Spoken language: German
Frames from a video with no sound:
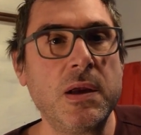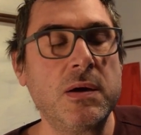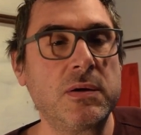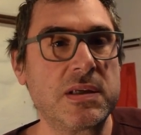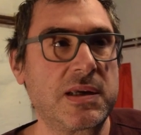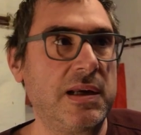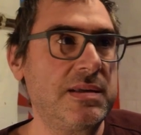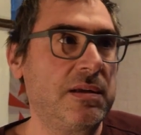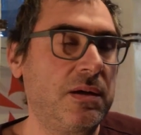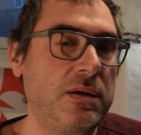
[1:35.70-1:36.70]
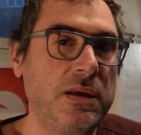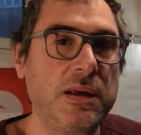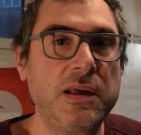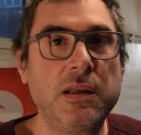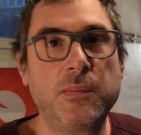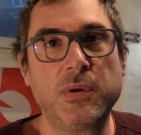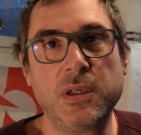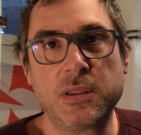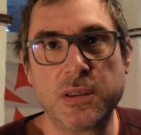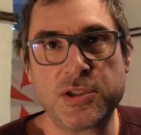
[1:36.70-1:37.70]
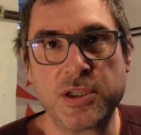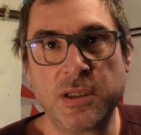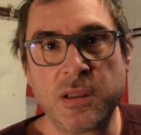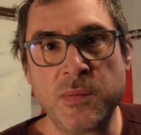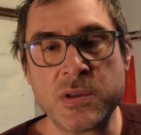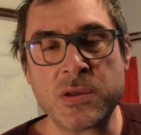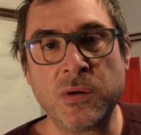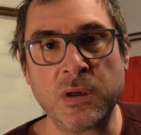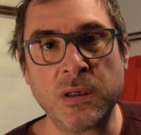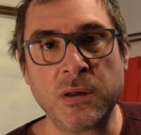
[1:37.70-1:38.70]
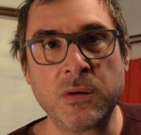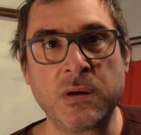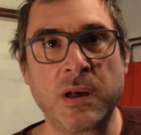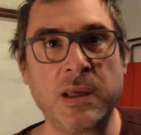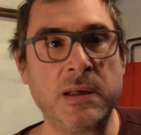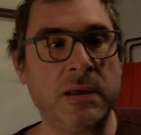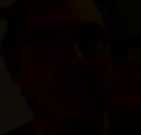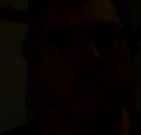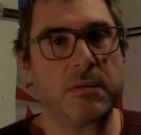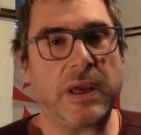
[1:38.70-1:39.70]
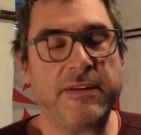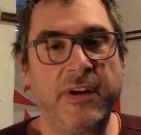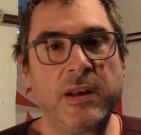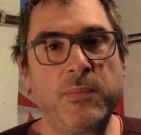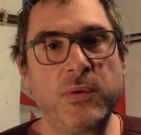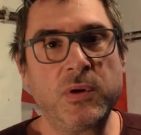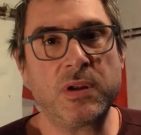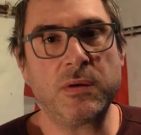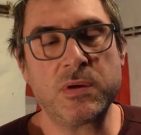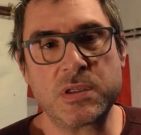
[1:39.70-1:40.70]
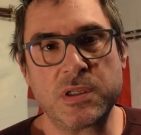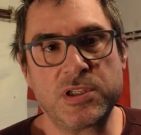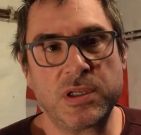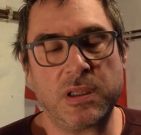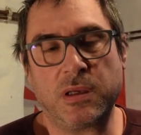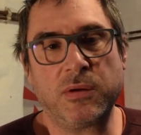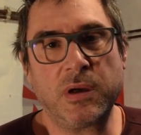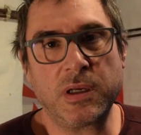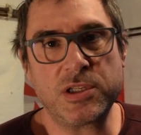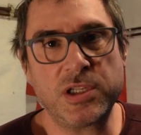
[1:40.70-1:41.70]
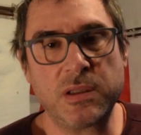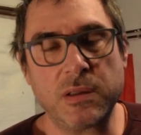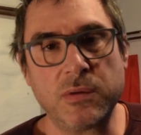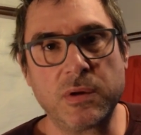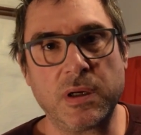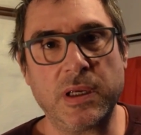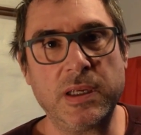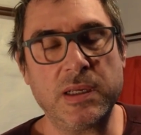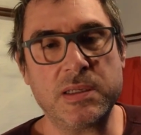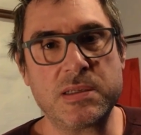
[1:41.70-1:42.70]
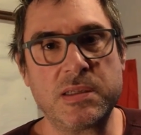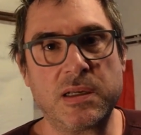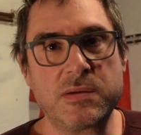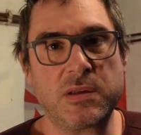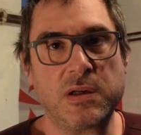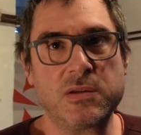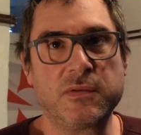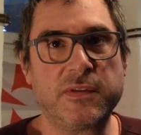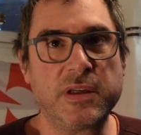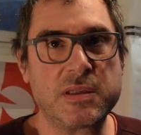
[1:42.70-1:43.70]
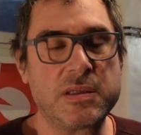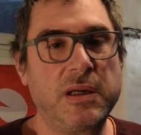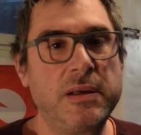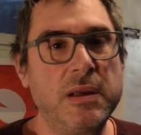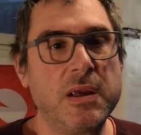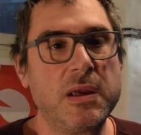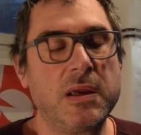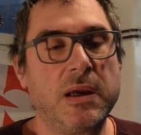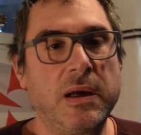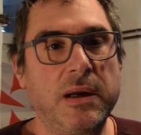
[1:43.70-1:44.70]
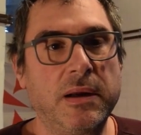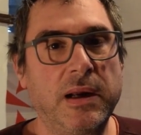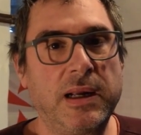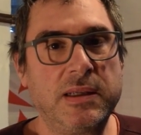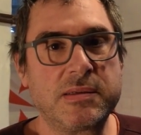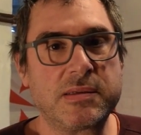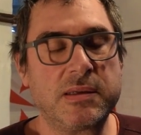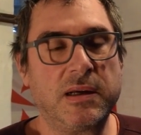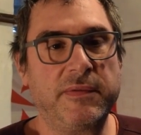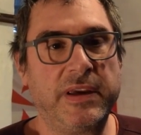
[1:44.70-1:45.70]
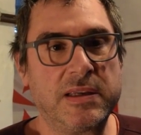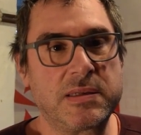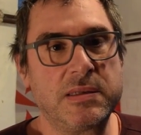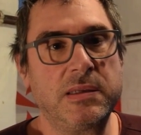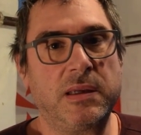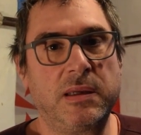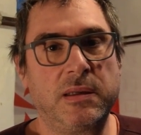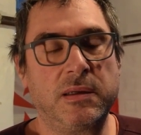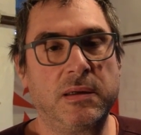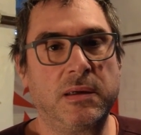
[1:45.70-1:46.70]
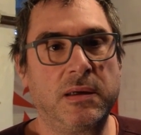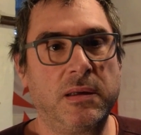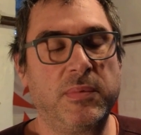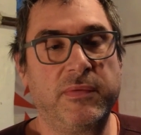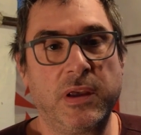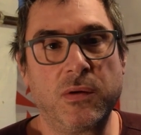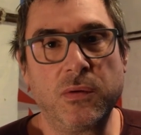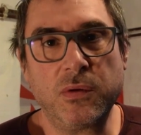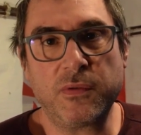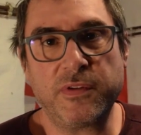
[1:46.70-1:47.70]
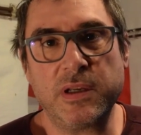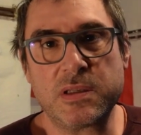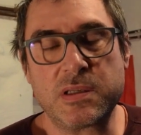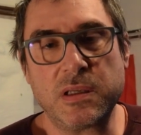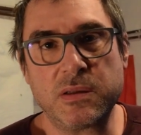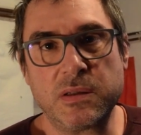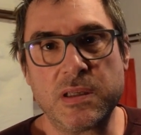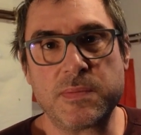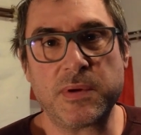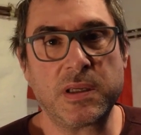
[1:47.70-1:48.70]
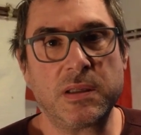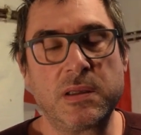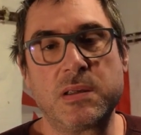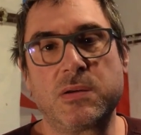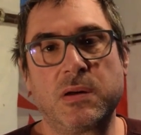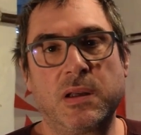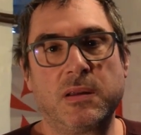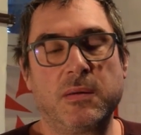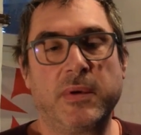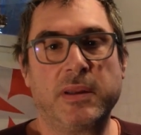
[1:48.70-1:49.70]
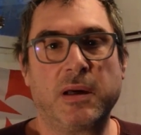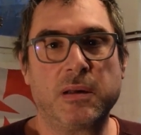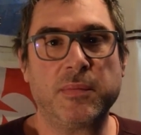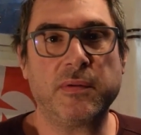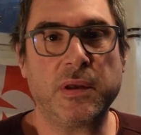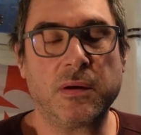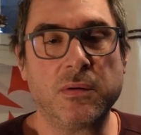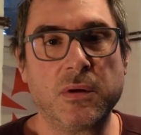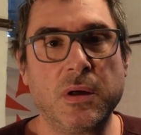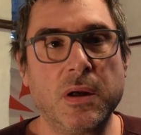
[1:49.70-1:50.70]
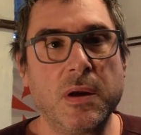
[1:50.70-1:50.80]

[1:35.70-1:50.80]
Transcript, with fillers: Und das Ganze hat auch eine innenpolitische Dimension in der Ukraine. Ein Wendepunkt der, jüngsten, der jüngeren Geschichte der Ukraine ist das Jahr 2014, äh, als der Westen eine, eine Bewegung finanzierte und inspirierte, die sogenannte Maidan-Bewegung.